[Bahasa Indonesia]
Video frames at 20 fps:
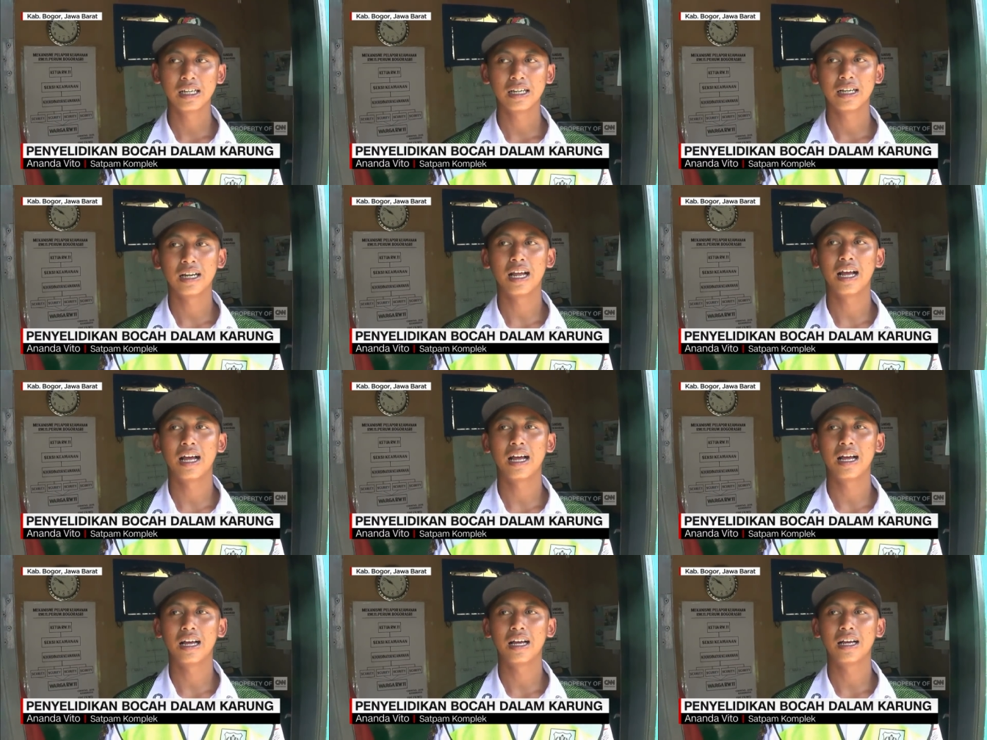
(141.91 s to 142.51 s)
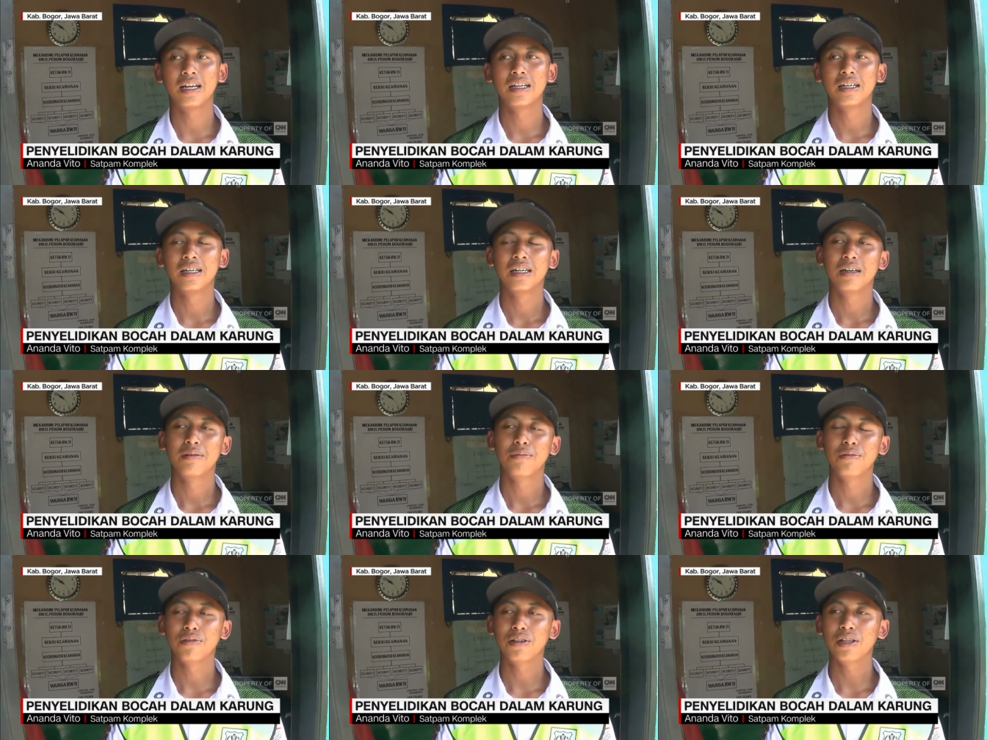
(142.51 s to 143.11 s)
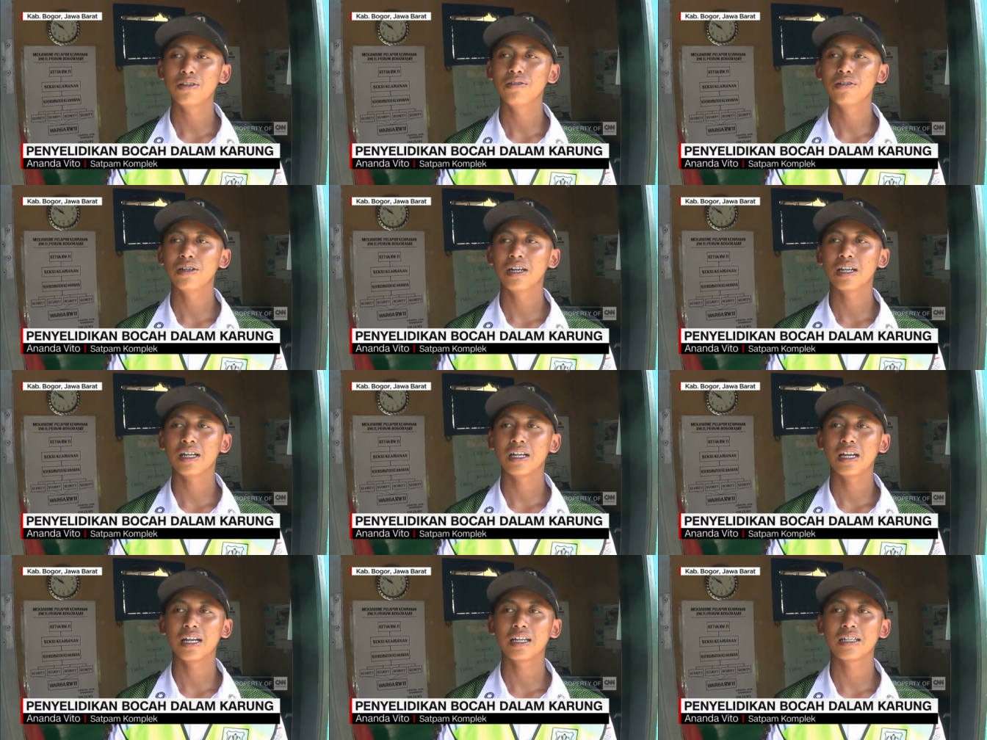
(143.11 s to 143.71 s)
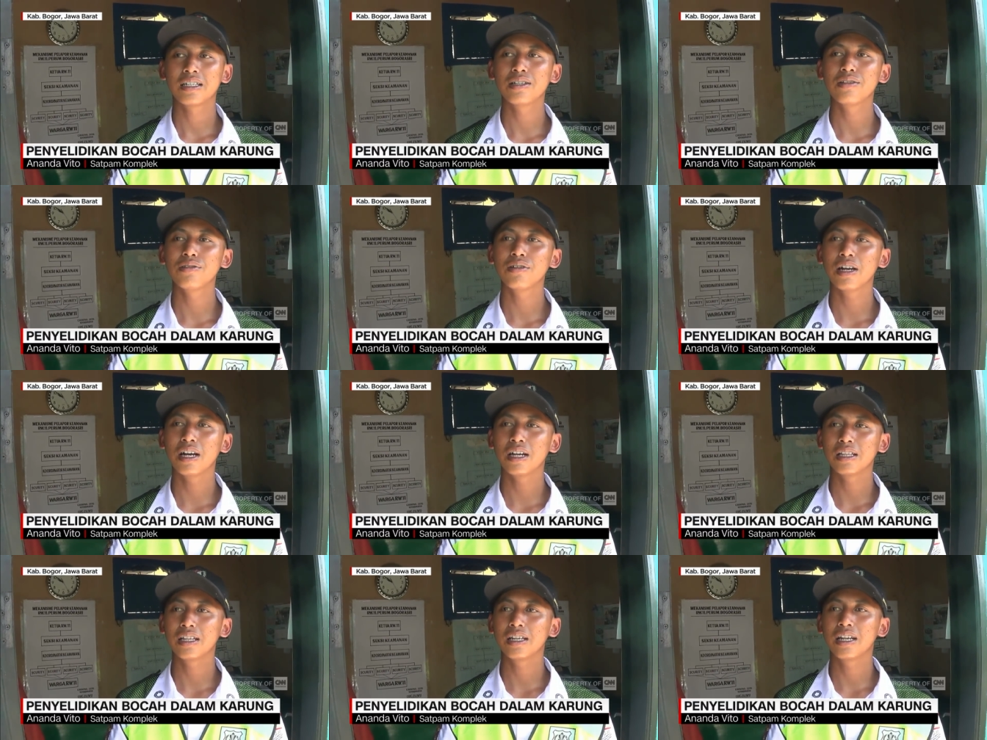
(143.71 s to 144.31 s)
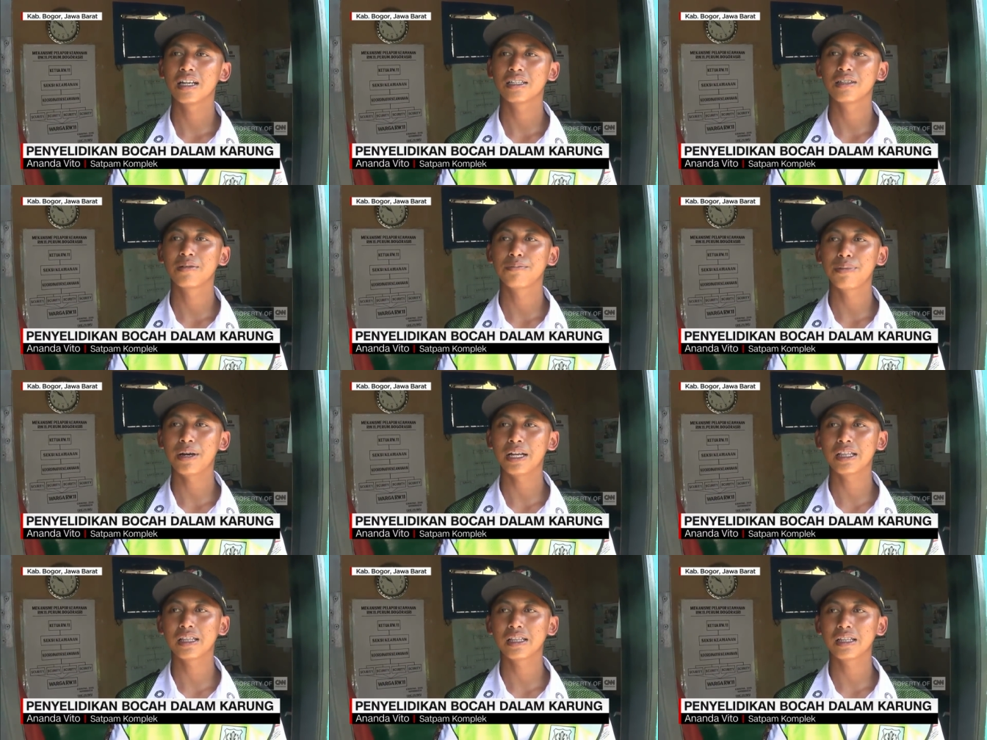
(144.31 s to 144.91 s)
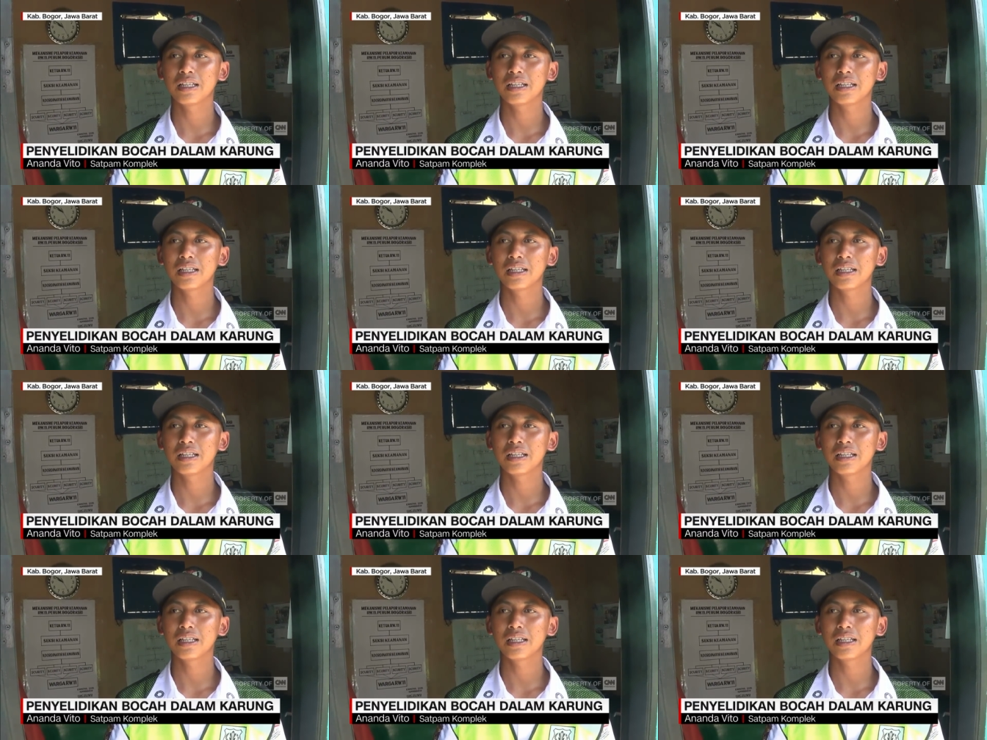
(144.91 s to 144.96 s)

nah kebetulan juga rekan saya juga tidak sempat